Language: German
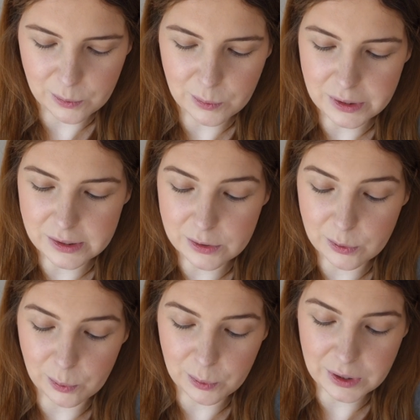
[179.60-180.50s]
Uh,
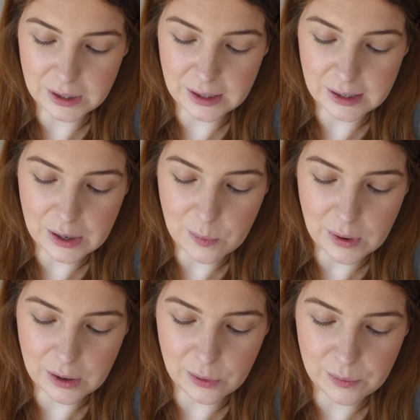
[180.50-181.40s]
dieses Grün hier gleich,
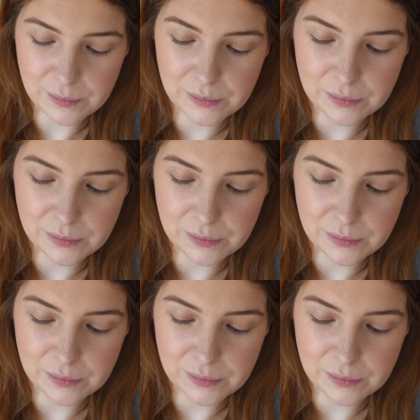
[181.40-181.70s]
wow.